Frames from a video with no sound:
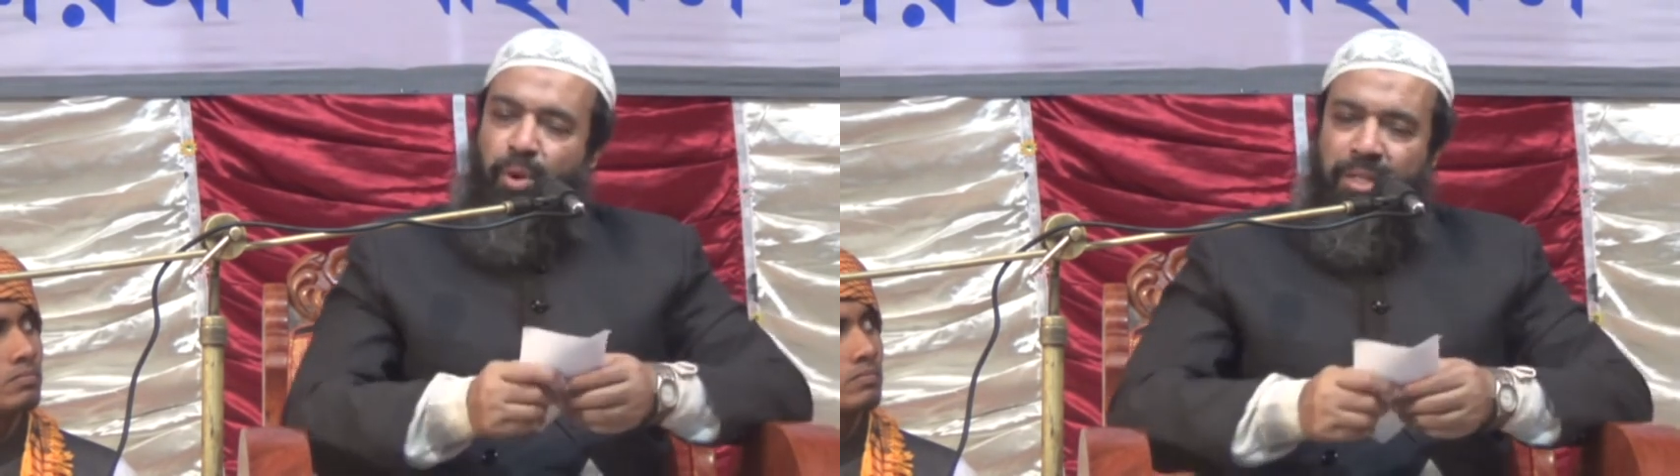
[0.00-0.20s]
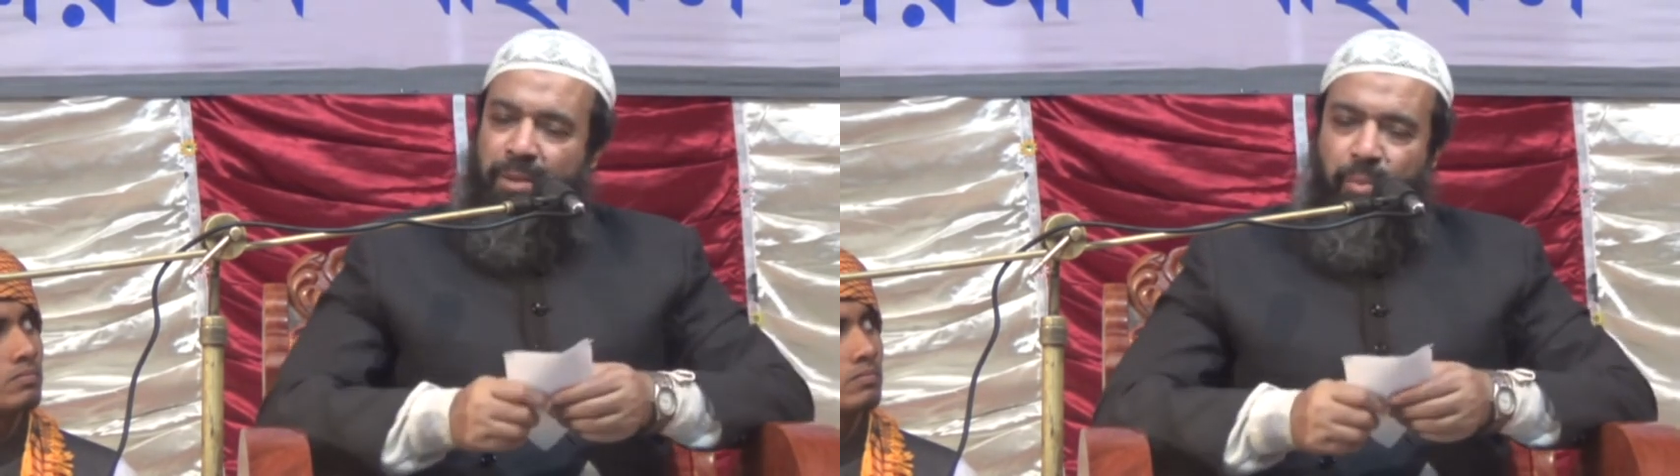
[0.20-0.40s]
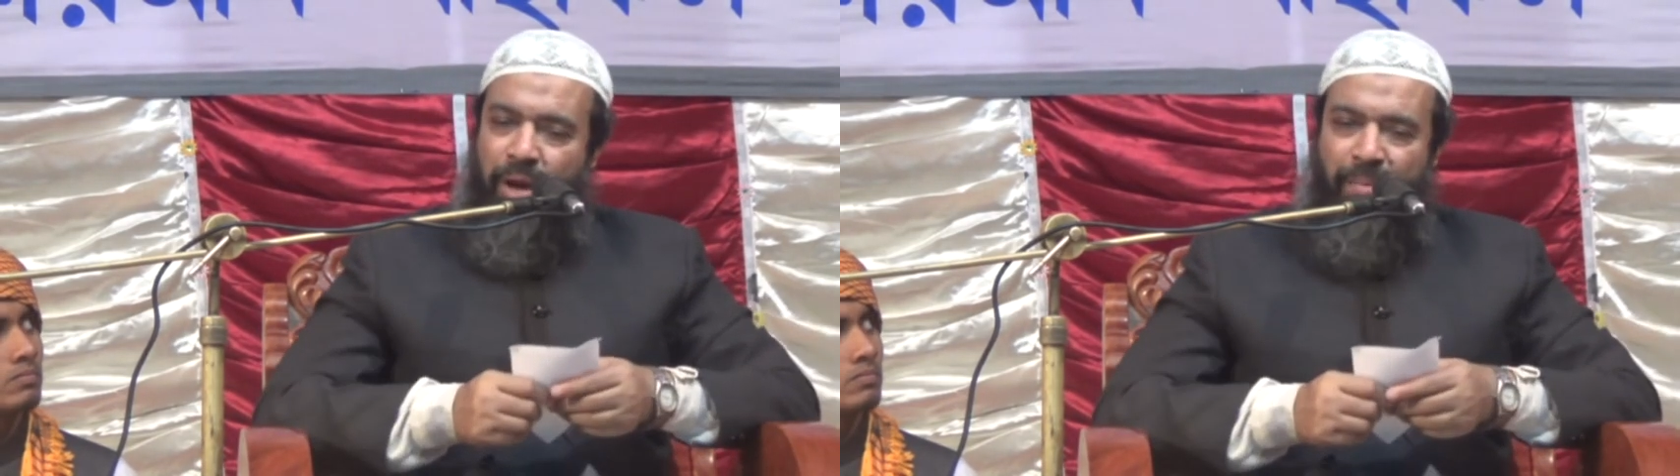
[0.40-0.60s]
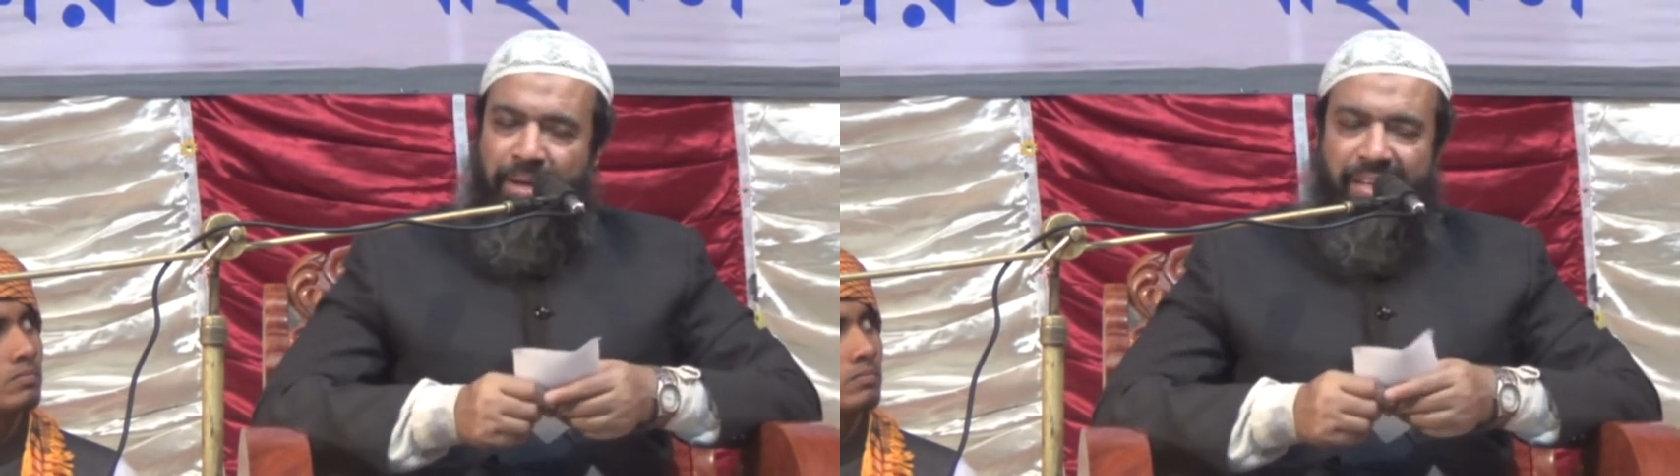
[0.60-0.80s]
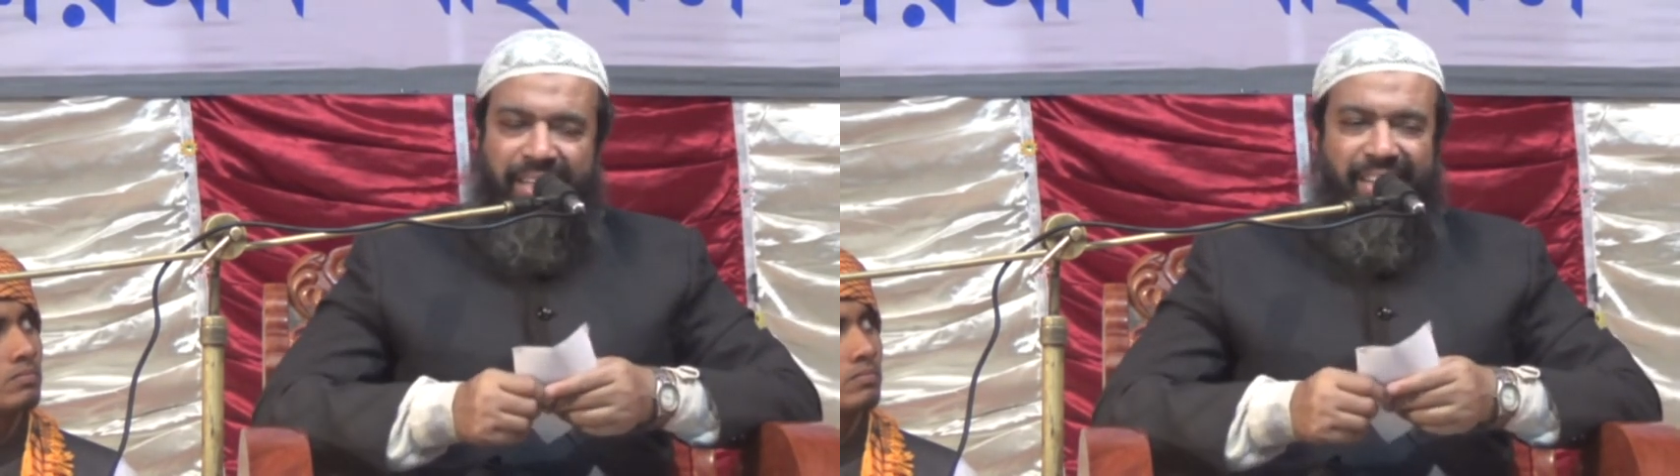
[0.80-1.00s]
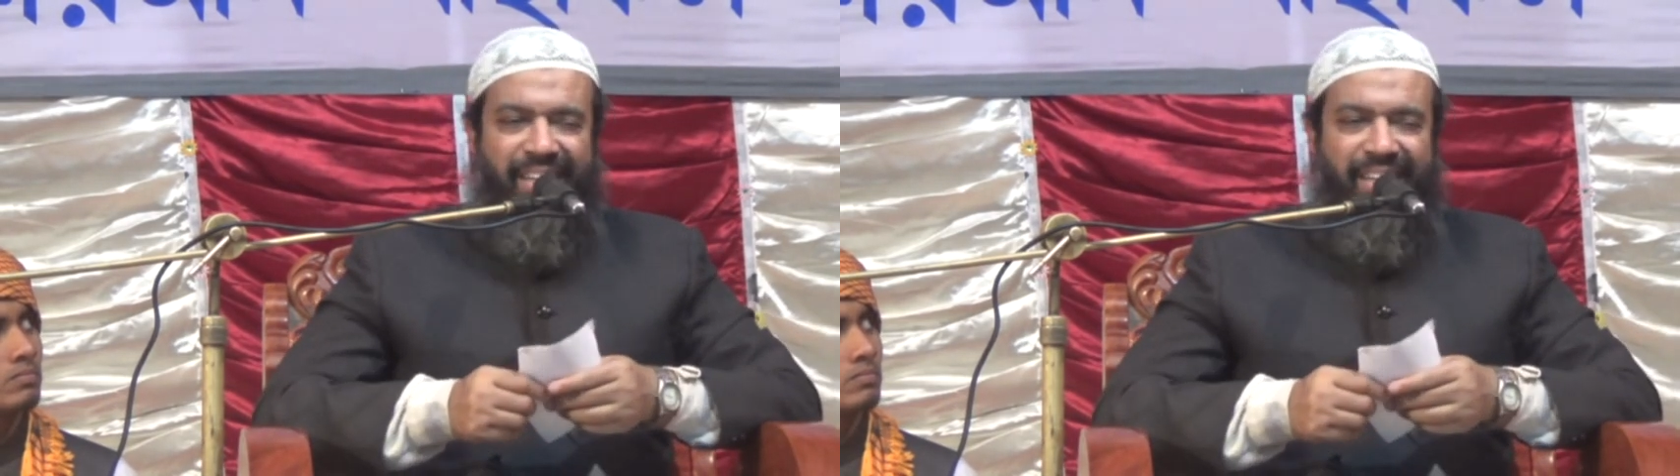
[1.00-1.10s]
বউদের পরাবেন